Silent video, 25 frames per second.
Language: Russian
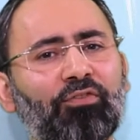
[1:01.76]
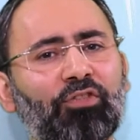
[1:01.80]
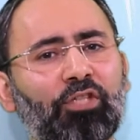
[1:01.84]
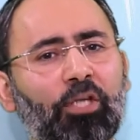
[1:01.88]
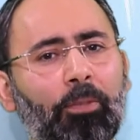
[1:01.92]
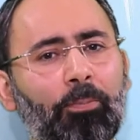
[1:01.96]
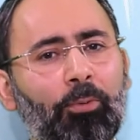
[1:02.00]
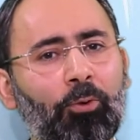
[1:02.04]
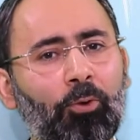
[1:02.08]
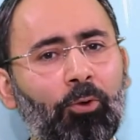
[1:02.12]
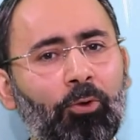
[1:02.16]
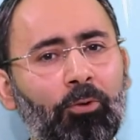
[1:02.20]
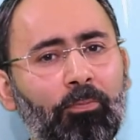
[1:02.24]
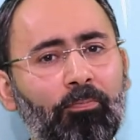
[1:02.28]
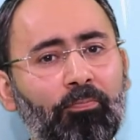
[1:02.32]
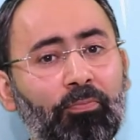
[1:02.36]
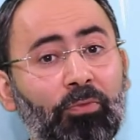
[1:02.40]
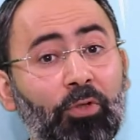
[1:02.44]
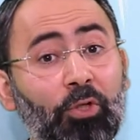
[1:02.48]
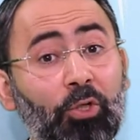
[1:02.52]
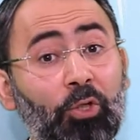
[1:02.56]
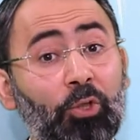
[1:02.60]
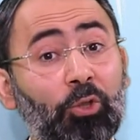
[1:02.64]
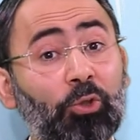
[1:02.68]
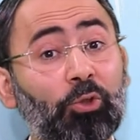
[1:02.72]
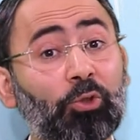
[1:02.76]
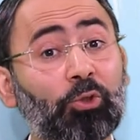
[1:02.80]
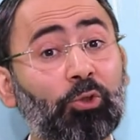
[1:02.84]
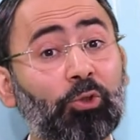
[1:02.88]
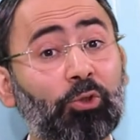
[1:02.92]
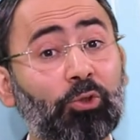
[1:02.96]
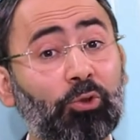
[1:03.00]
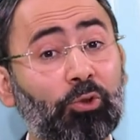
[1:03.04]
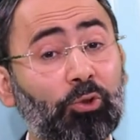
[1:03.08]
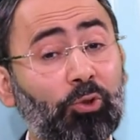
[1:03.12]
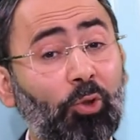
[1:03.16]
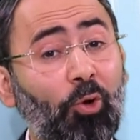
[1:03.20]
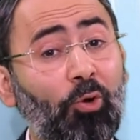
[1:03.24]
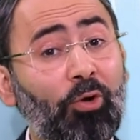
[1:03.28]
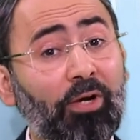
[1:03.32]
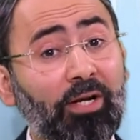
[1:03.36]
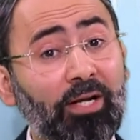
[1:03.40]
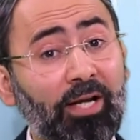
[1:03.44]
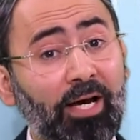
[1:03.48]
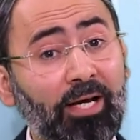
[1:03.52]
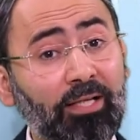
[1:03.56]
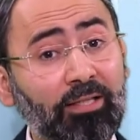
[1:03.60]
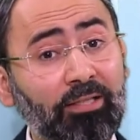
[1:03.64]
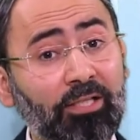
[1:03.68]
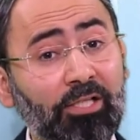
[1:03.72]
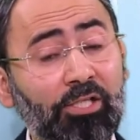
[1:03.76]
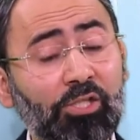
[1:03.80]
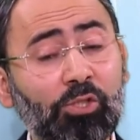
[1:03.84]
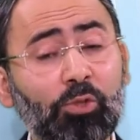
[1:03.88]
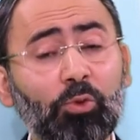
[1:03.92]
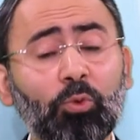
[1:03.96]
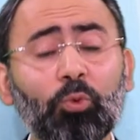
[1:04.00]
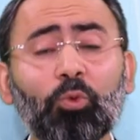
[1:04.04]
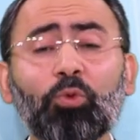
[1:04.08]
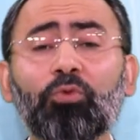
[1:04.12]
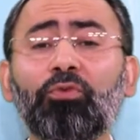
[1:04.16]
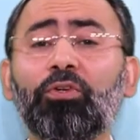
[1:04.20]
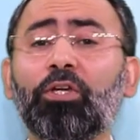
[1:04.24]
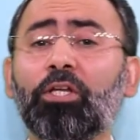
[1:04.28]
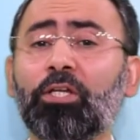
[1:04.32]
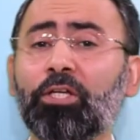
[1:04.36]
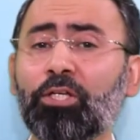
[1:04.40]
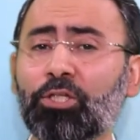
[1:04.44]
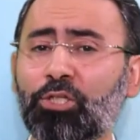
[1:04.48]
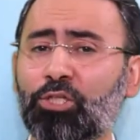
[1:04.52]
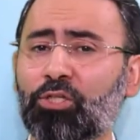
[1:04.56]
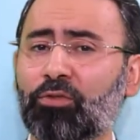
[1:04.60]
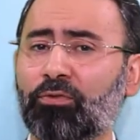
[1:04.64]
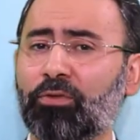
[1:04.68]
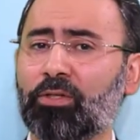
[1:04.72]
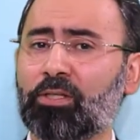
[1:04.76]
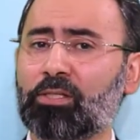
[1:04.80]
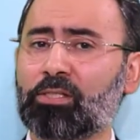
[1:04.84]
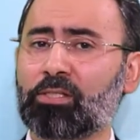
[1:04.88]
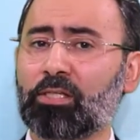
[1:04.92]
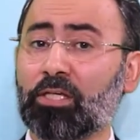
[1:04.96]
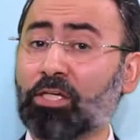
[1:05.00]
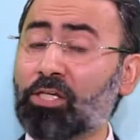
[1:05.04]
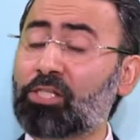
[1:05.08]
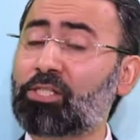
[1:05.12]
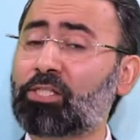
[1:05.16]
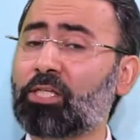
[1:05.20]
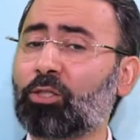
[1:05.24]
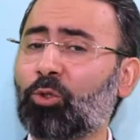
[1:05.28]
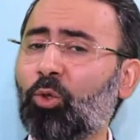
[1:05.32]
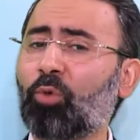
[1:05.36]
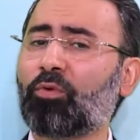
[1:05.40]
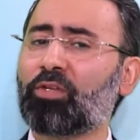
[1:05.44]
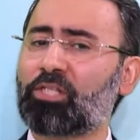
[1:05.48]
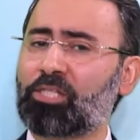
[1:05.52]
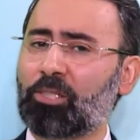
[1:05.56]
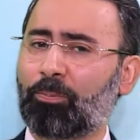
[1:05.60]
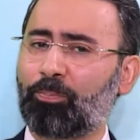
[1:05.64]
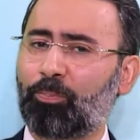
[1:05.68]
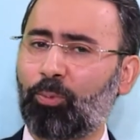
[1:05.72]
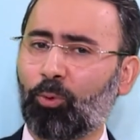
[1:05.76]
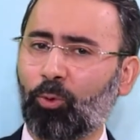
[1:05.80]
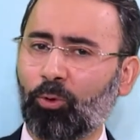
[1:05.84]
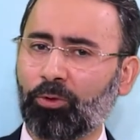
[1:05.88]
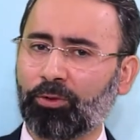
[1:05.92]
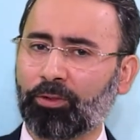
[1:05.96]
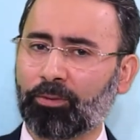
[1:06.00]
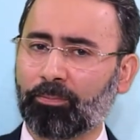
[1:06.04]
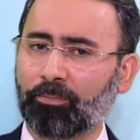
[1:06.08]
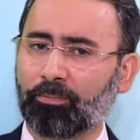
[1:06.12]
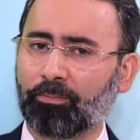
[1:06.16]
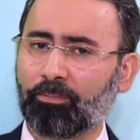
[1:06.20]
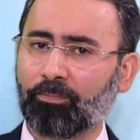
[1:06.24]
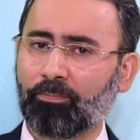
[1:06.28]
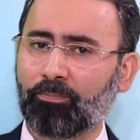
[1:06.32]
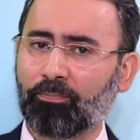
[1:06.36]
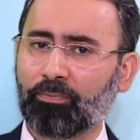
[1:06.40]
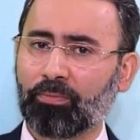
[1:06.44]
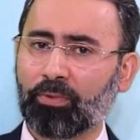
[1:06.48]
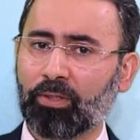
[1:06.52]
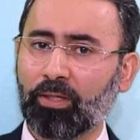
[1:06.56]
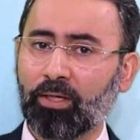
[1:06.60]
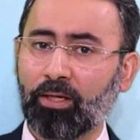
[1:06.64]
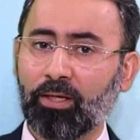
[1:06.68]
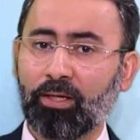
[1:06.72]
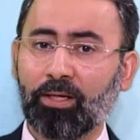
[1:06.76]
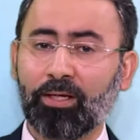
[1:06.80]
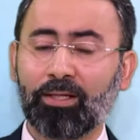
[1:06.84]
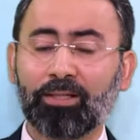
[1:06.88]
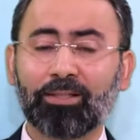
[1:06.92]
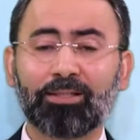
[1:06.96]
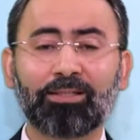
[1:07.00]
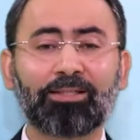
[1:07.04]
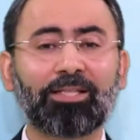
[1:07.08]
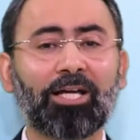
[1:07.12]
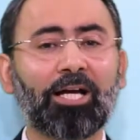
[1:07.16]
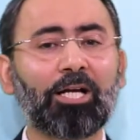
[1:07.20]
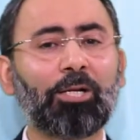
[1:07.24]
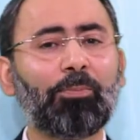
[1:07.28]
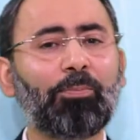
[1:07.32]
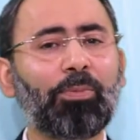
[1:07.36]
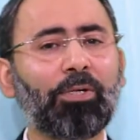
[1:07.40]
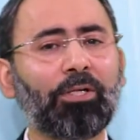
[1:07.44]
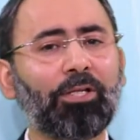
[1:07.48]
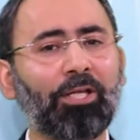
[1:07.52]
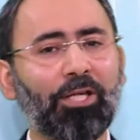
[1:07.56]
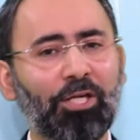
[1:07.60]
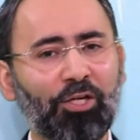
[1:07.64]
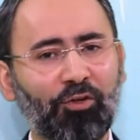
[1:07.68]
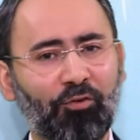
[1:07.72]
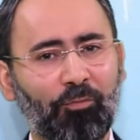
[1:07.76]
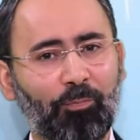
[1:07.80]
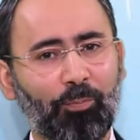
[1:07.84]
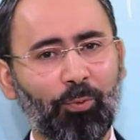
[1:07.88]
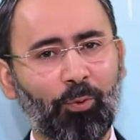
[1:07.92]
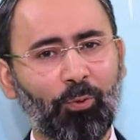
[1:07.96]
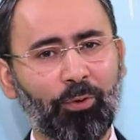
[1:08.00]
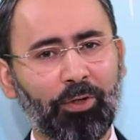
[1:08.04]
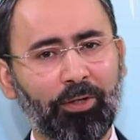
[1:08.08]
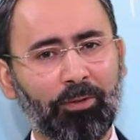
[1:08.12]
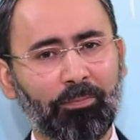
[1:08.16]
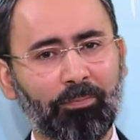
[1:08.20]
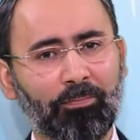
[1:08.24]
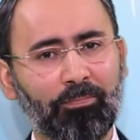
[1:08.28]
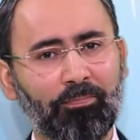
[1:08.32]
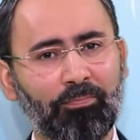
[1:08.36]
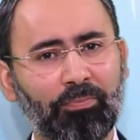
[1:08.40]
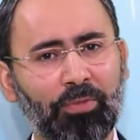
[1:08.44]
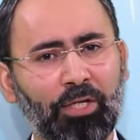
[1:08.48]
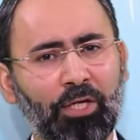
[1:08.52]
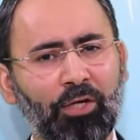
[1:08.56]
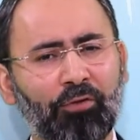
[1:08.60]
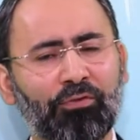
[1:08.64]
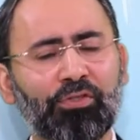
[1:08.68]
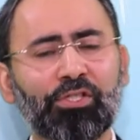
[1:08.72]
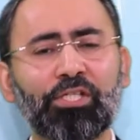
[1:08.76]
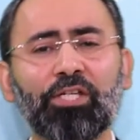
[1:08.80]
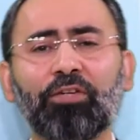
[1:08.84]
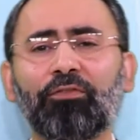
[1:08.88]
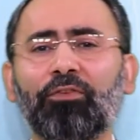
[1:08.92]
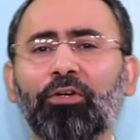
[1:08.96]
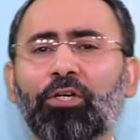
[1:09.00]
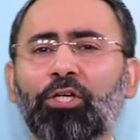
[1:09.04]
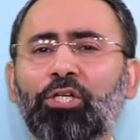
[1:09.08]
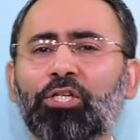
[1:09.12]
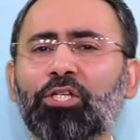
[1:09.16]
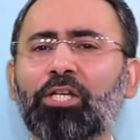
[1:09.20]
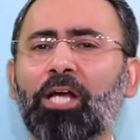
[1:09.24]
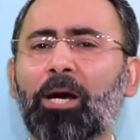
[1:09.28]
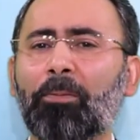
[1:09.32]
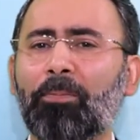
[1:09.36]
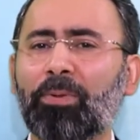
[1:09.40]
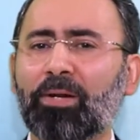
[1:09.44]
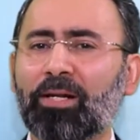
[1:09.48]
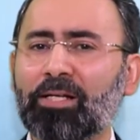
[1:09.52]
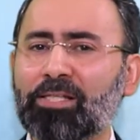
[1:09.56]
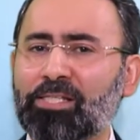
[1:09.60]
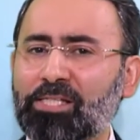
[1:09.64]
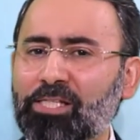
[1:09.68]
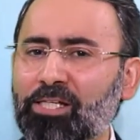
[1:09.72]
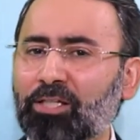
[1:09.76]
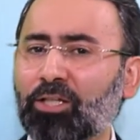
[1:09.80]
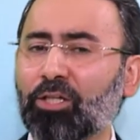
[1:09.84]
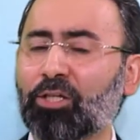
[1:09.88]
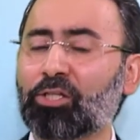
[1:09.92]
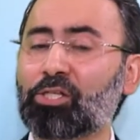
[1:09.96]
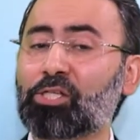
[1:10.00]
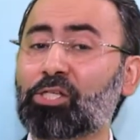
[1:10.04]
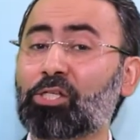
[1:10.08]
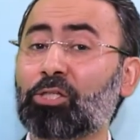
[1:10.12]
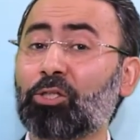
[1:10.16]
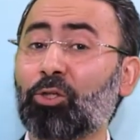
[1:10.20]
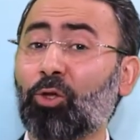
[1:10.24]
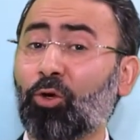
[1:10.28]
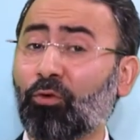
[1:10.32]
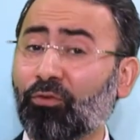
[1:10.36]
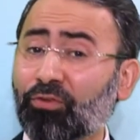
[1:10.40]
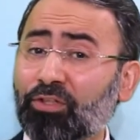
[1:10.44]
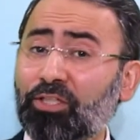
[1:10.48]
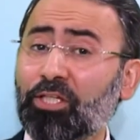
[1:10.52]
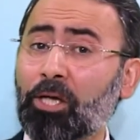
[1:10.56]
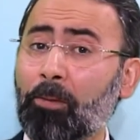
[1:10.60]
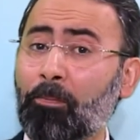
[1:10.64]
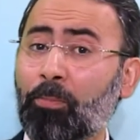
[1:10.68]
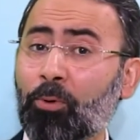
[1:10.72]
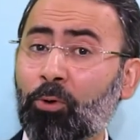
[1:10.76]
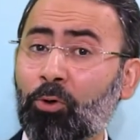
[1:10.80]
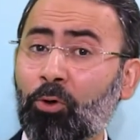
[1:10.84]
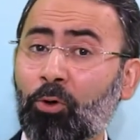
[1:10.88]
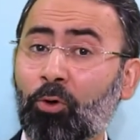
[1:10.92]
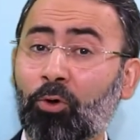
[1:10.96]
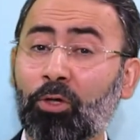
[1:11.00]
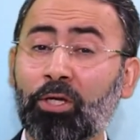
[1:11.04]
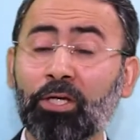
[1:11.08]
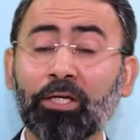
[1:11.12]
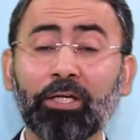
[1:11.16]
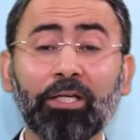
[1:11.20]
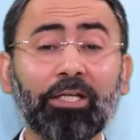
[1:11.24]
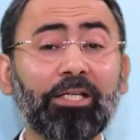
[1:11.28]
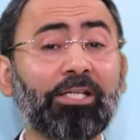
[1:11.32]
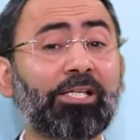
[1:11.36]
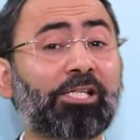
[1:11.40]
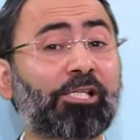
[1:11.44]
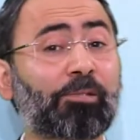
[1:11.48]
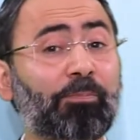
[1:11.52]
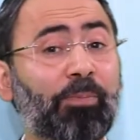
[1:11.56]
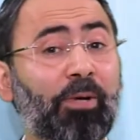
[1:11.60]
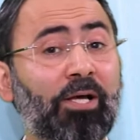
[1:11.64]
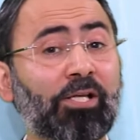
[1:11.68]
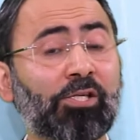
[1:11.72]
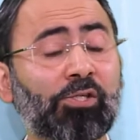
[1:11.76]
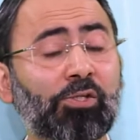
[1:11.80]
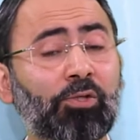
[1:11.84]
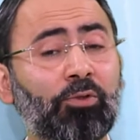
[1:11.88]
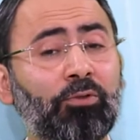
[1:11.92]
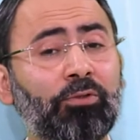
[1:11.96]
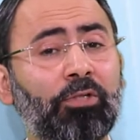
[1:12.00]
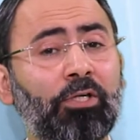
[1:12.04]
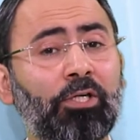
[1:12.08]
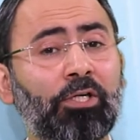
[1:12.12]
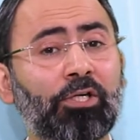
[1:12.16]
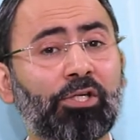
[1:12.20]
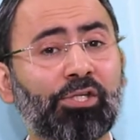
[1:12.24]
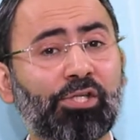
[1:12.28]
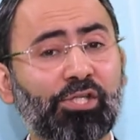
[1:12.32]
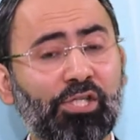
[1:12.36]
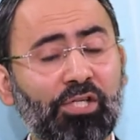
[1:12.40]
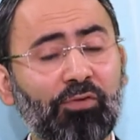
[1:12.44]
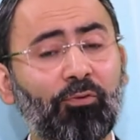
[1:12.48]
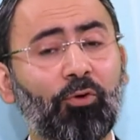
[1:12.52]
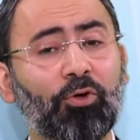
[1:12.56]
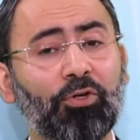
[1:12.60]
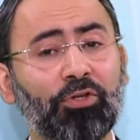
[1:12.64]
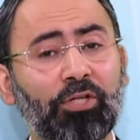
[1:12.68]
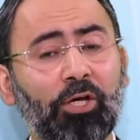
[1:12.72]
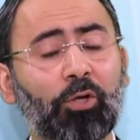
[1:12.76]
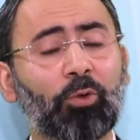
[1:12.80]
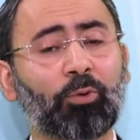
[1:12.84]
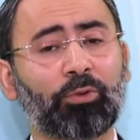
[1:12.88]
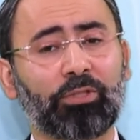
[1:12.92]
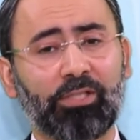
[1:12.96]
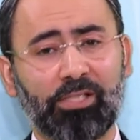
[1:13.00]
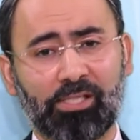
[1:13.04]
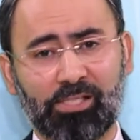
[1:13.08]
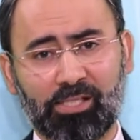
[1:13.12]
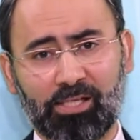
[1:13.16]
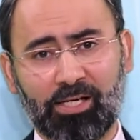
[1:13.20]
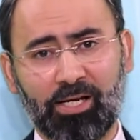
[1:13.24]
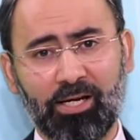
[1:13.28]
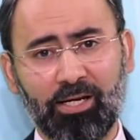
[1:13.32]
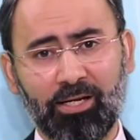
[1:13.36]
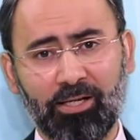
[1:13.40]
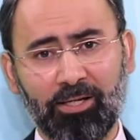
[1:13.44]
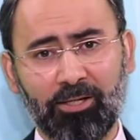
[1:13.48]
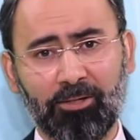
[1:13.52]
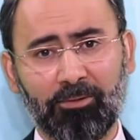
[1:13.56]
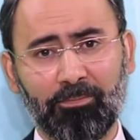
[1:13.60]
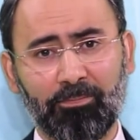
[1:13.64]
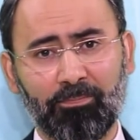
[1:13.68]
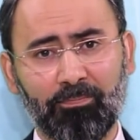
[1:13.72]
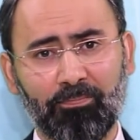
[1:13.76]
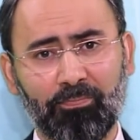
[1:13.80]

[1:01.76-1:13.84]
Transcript: в добро, то радость увеличивается и становится полным. Так было и в Пурим. Всевышний обратил зло в добро, и спас он свой народ Израиля.